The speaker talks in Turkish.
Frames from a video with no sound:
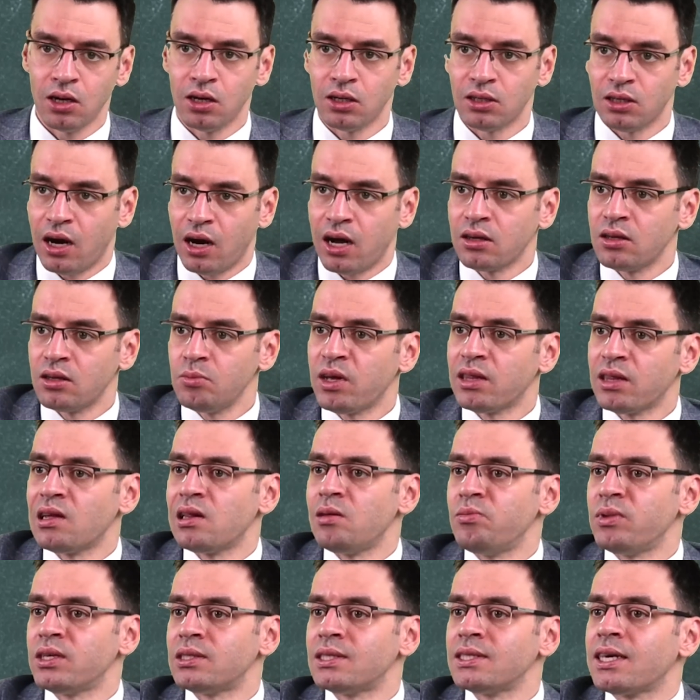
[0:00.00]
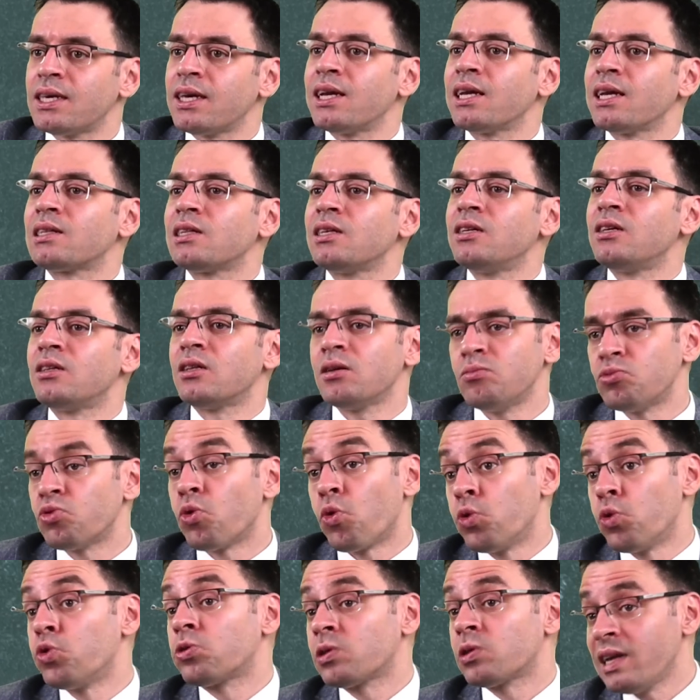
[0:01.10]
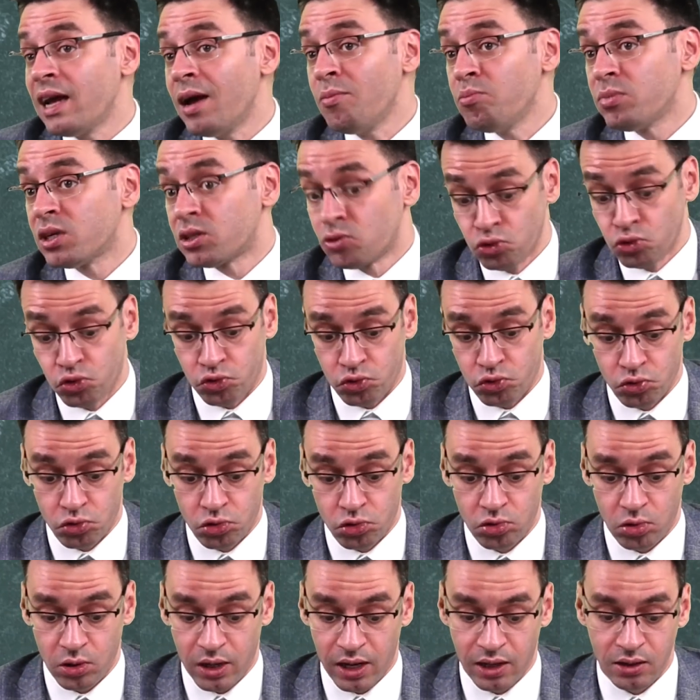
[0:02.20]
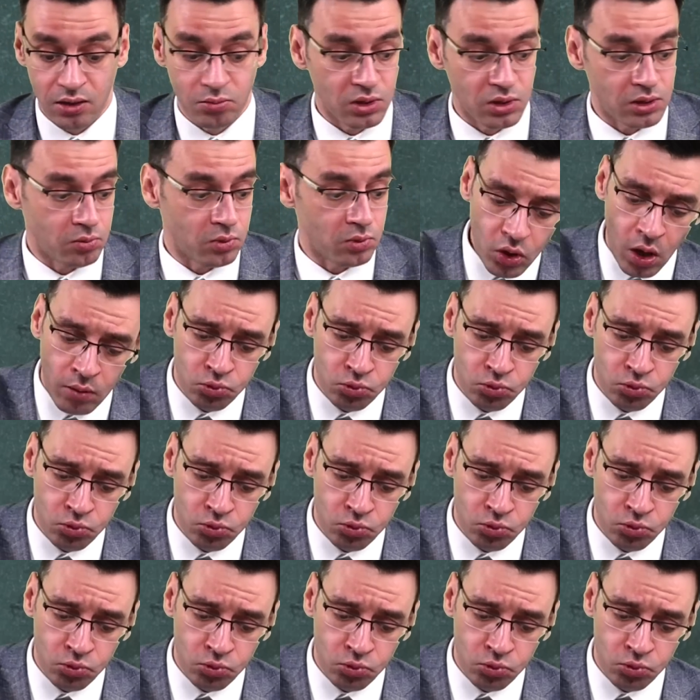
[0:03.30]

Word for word: yardım edilmesi gerektiğini de öğütleyen bir düşünür Adam Smith.